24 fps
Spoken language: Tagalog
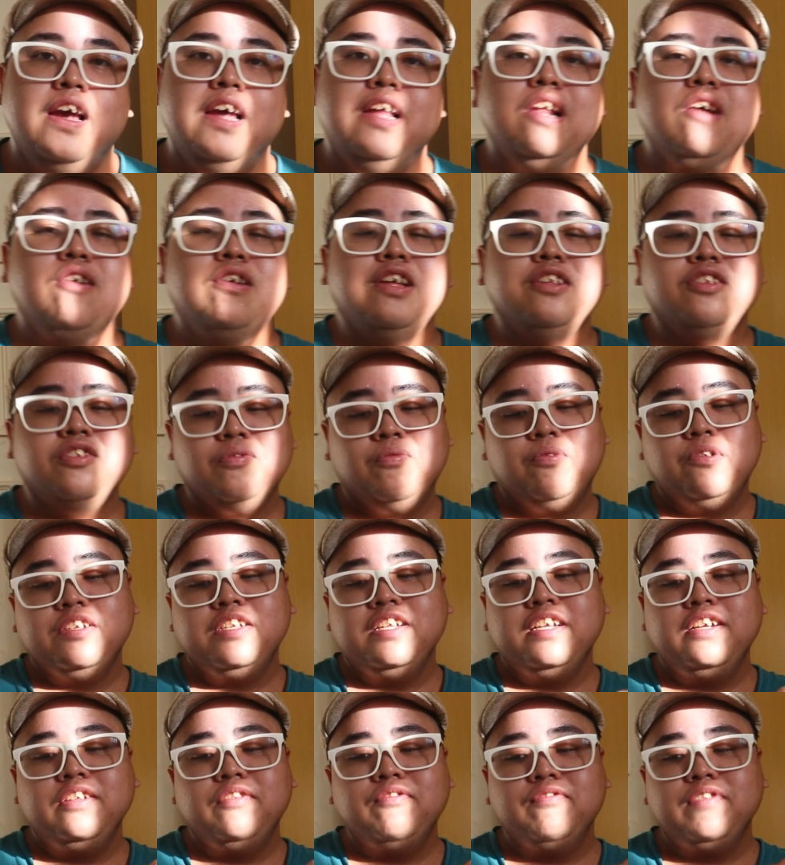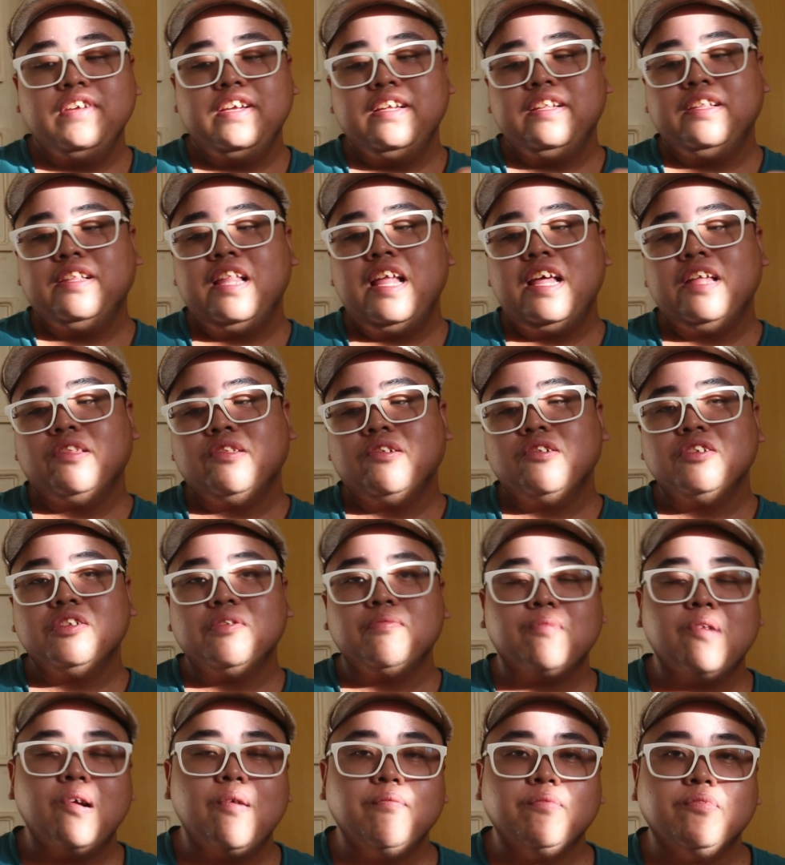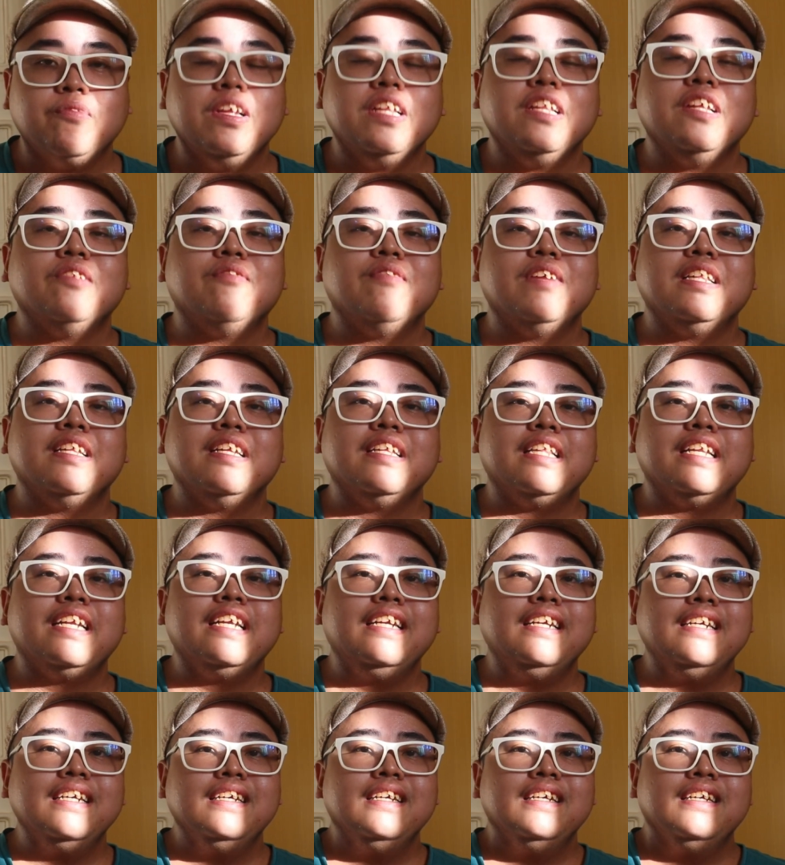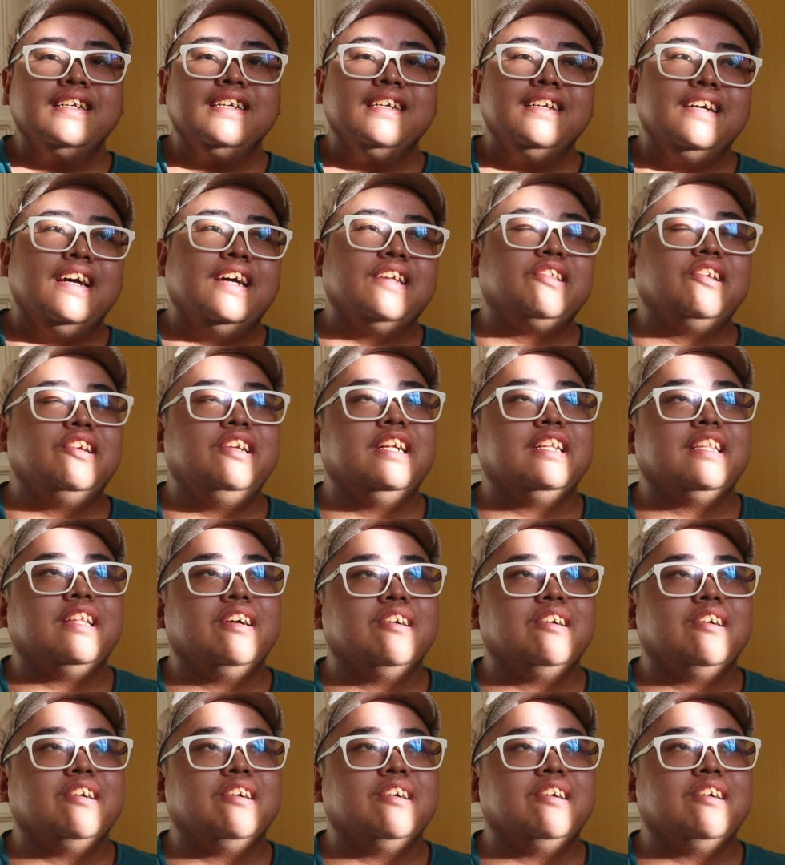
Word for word: And now let's proceed with letters from 2023. Ito yung